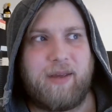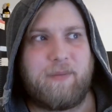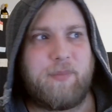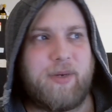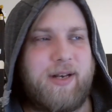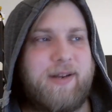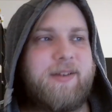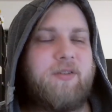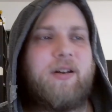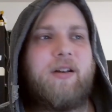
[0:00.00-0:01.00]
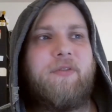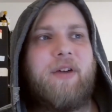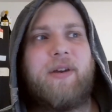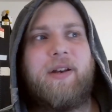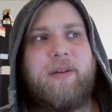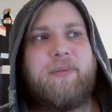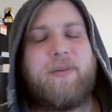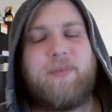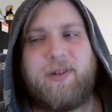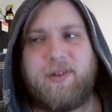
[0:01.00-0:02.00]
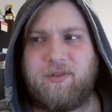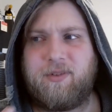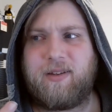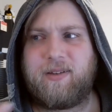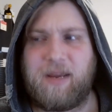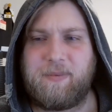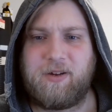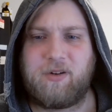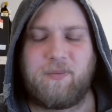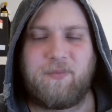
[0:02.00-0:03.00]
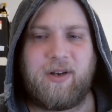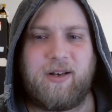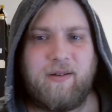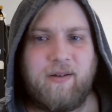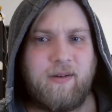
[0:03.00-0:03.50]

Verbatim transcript: im Bild ist und dann auf einmal nicht mehr im Bild ist und das Dubbing kommt, weil